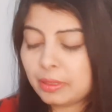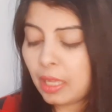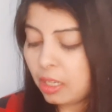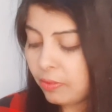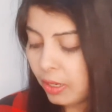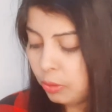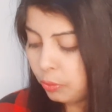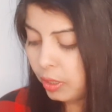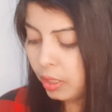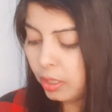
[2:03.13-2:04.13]
बताने वाली
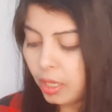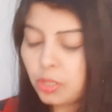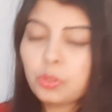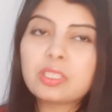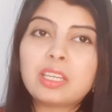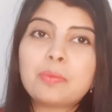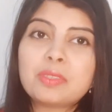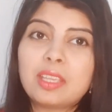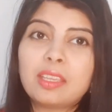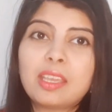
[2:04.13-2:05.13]
हूँ कि ये जो
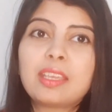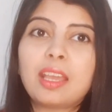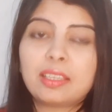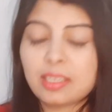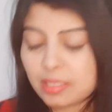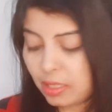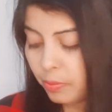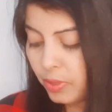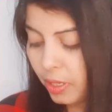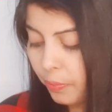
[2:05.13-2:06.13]
सिरम्स हैं ये क्या क्या
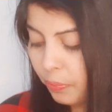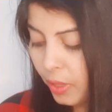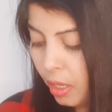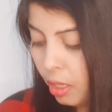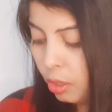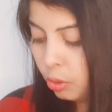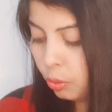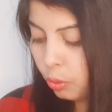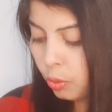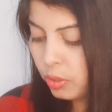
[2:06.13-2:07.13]
सिरम्स हैं
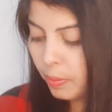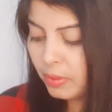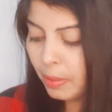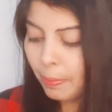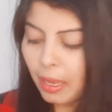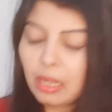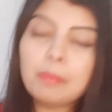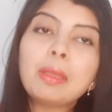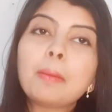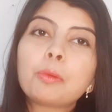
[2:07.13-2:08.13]
तो सबसे
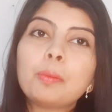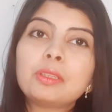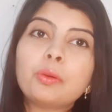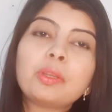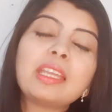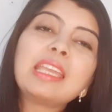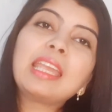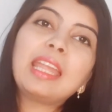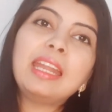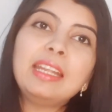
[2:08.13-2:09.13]
पहले मैं आपको बताऊंगी
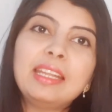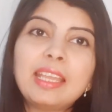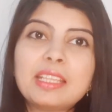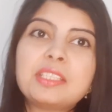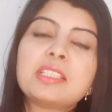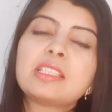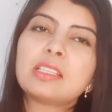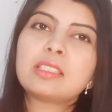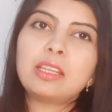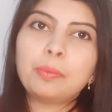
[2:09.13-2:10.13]
कि एंटी एजिंग
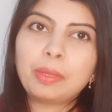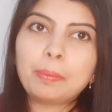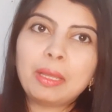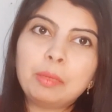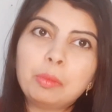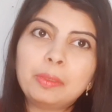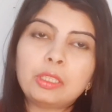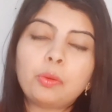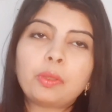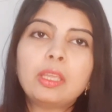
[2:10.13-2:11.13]
सिरम के बारे में
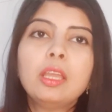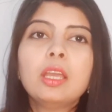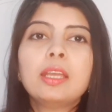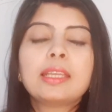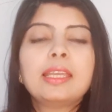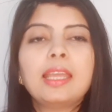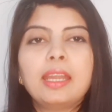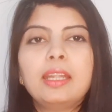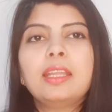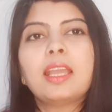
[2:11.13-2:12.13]
बताऊंगी कि
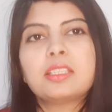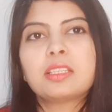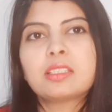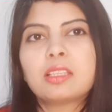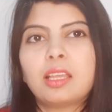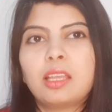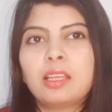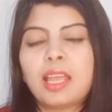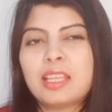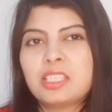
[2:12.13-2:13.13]
एंटी
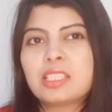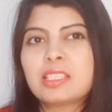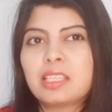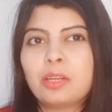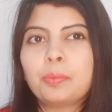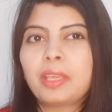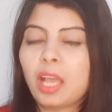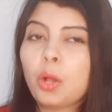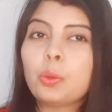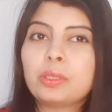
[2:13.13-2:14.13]
एजिंग एजिंग सिरम
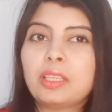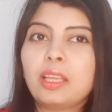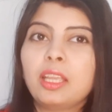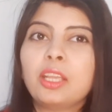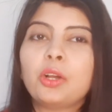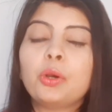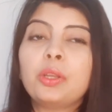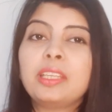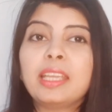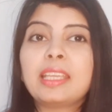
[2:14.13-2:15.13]
क्या होता है
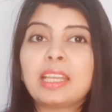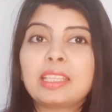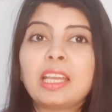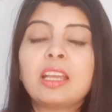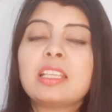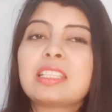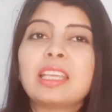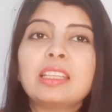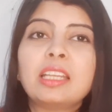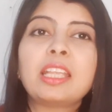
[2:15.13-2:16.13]
और ये क्या क्या
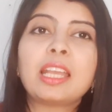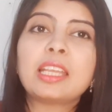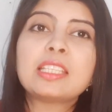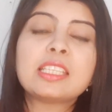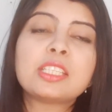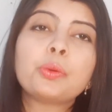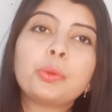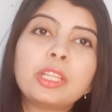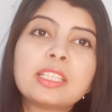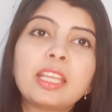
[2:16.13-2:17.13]
इसके अंदर क्या क्या चीज़ें
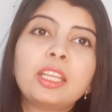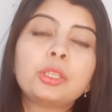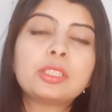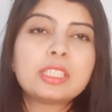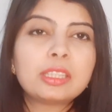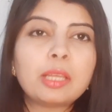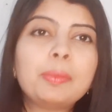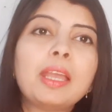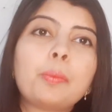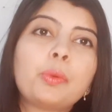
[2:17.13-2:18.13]
होनी चाहिए
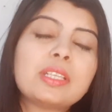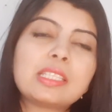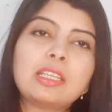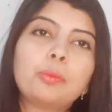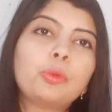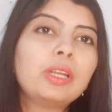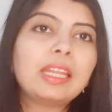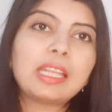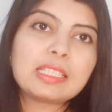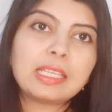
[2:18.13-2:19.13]
तभी आपको इस सिरम को
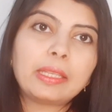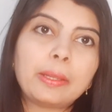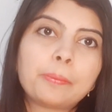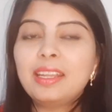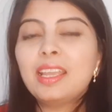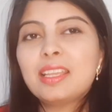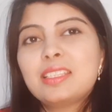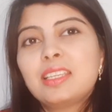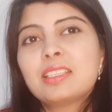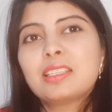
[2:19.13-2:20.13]
लेना चाहिए डी
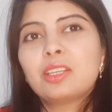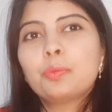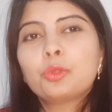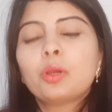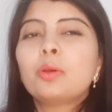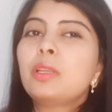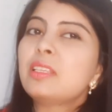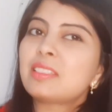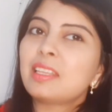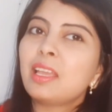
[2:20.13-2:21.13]
एजिंग सिरम तो
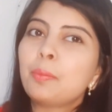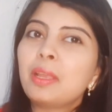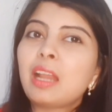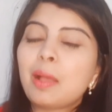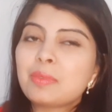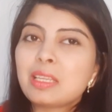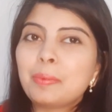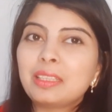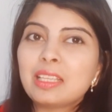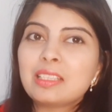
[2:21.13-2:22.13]
इससे हमें नाम से
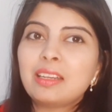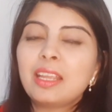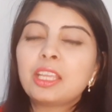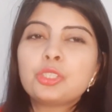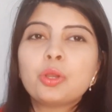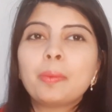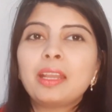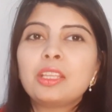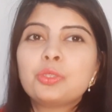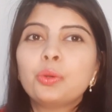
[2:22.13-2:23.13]
पता चल रहा है कि जो
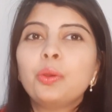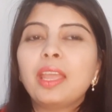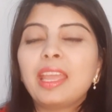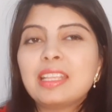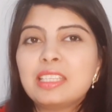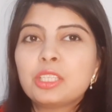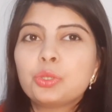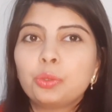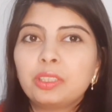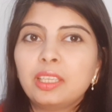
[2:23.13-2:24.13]
हमारी जो एजिंग
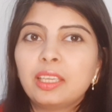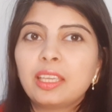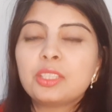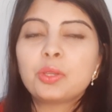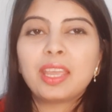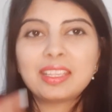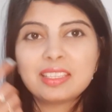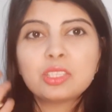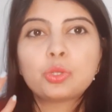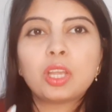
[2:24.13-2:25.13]
जो होती है कि जो
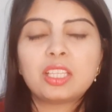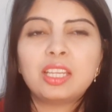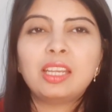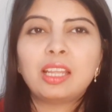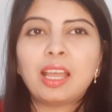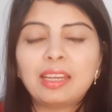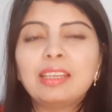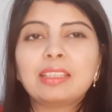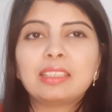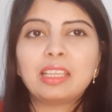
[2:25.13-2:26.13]
एजेस जो आने आने
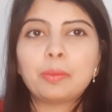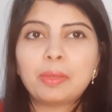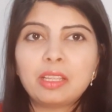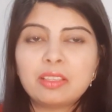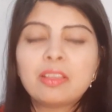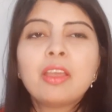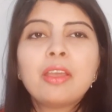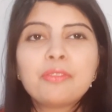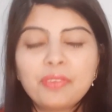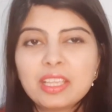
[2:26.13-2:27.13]
लगते हैं हमारे
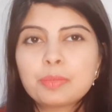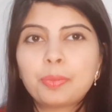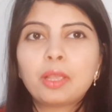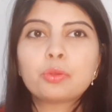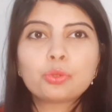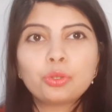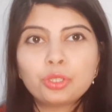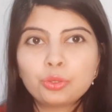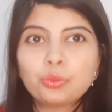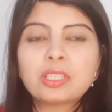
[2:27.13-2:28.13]
फेस पे उसको
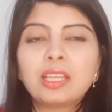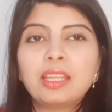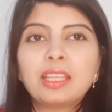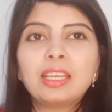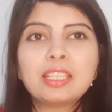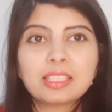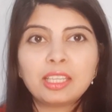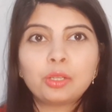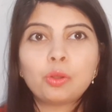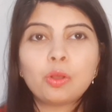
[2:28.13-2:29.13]
रिड्यूस करने के लिए
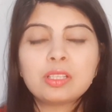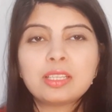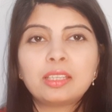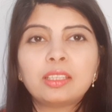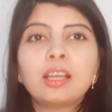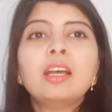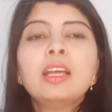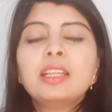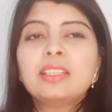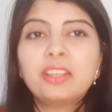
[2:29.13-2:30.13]
स्किन को और ज़्यादा
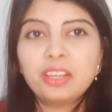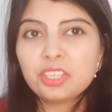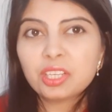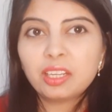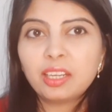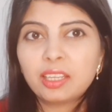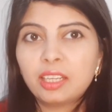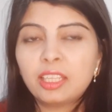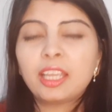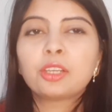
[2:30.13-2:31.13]
नरिश करने
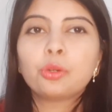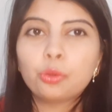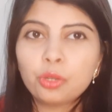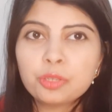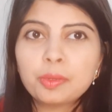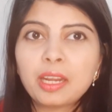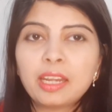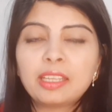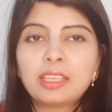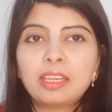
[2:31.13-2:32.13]
के लिए एंड ग्लोइश
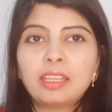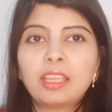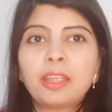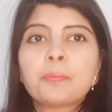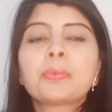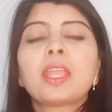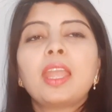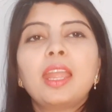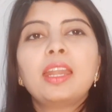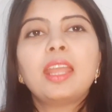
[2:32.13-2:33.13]
बनाने के लिए
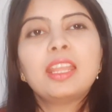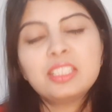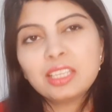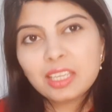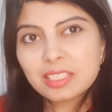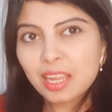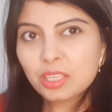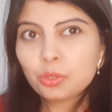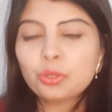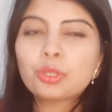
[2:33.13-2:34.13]
एंड एजिंग की
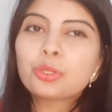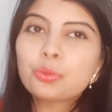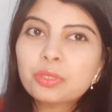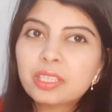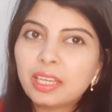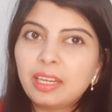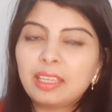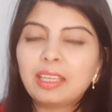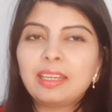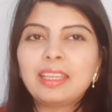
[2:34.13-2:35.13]
साइंस को रिड्यूस
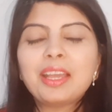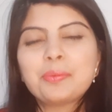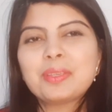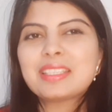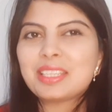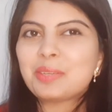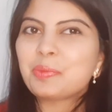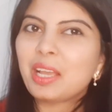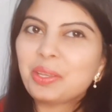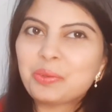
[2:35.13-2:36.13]
करने के लिए हम इस
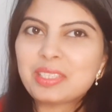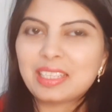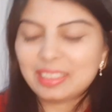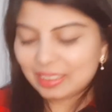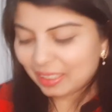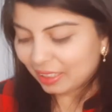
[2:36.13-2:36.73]
सिरम का यूज़ करते